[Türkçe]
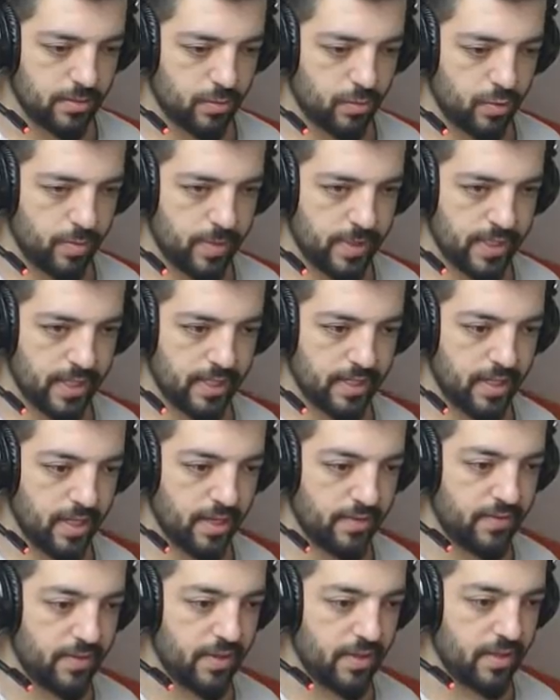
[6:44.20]
Gruba gel.
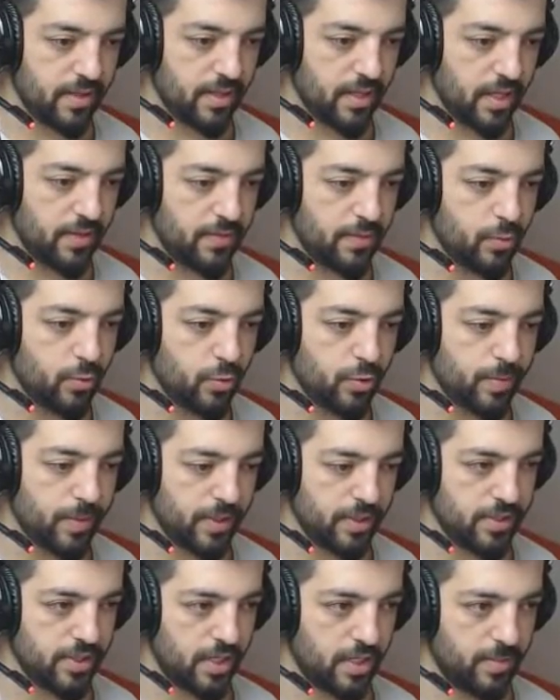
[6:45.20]
Evi evi grup
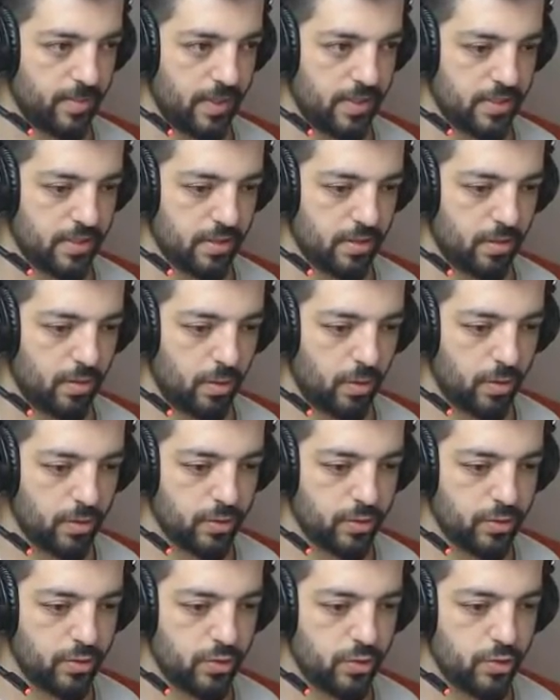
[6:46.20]
alacak bence. O
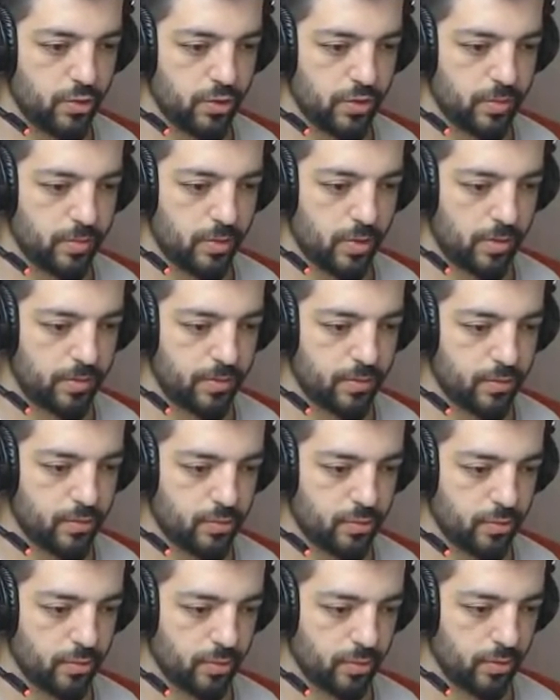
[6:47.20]
Dijon'um ne
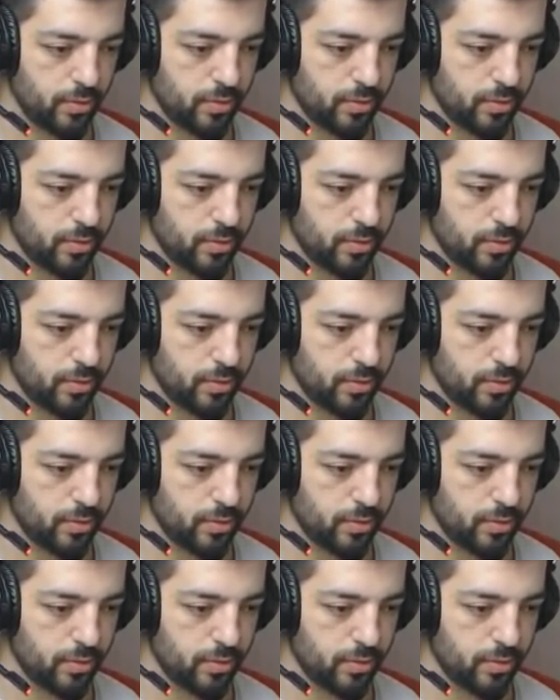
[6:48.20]
yapıyorsun?